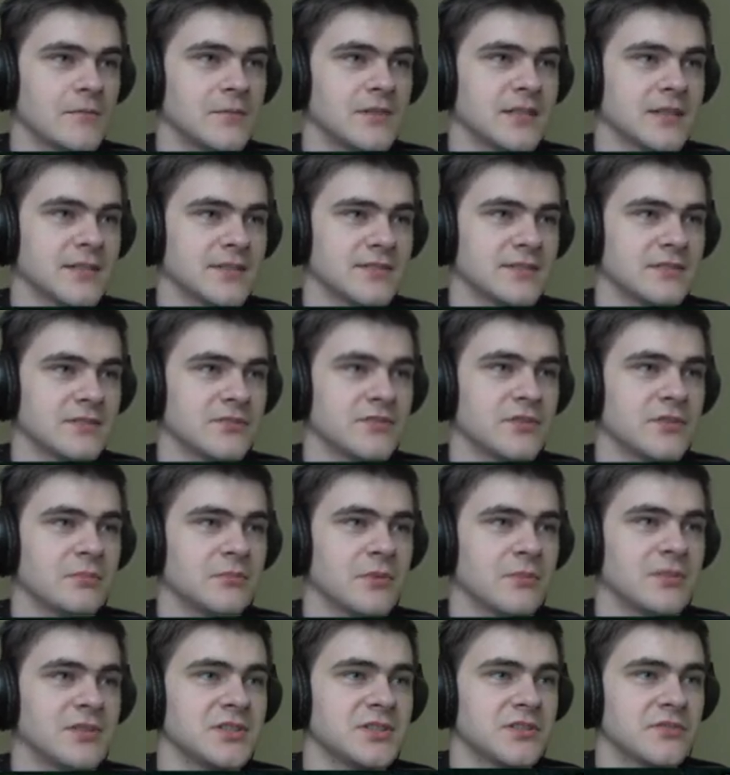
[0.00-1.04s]
Jest. W tym
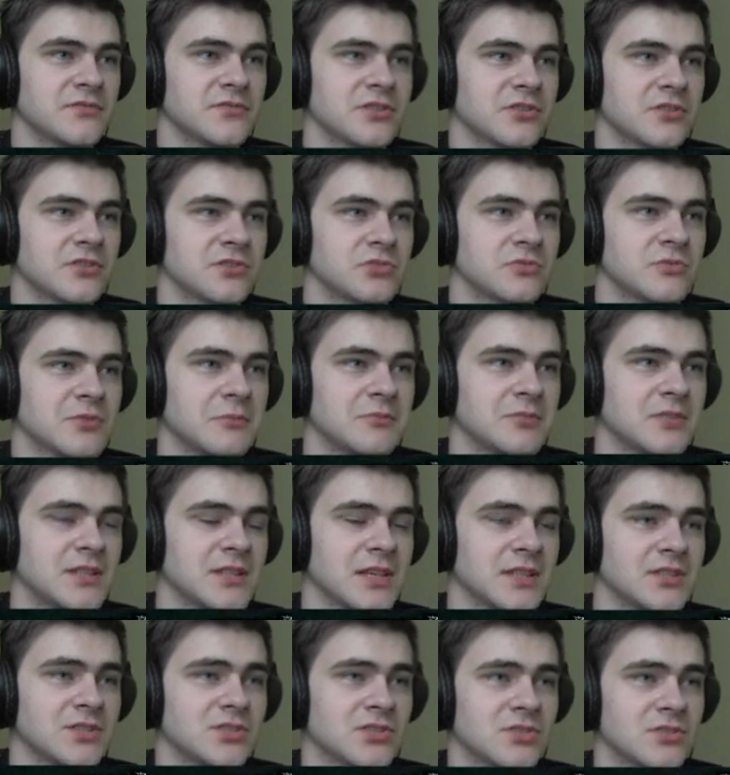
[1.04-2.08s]
momencie wyskoczył nam
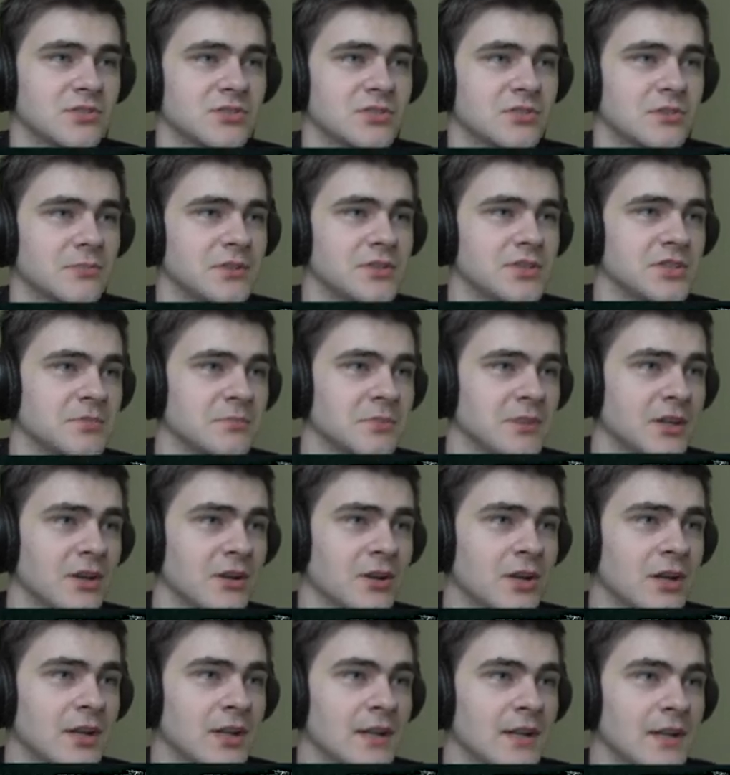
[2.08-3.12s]
deny. Co zrobiliśmy
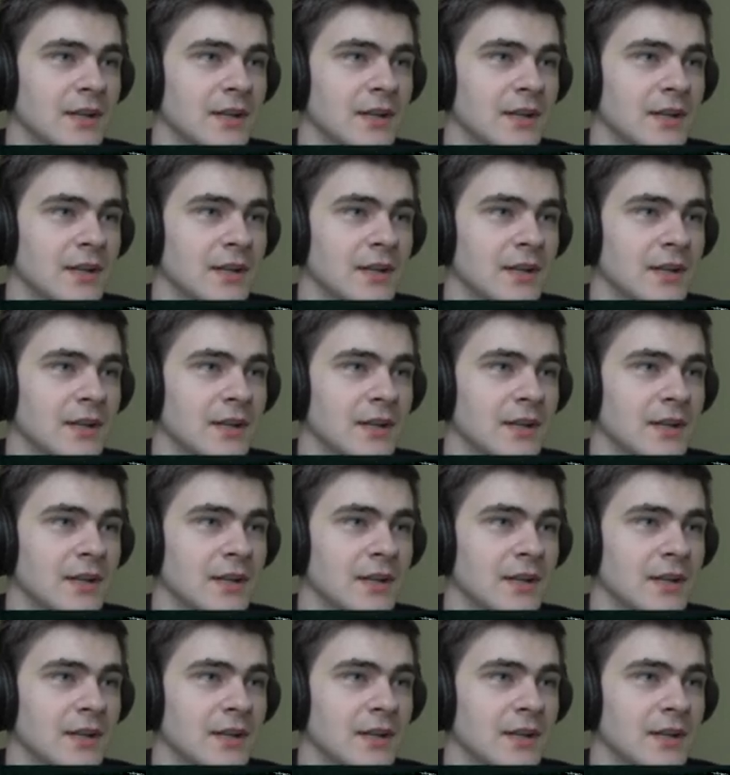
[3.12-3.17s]
go?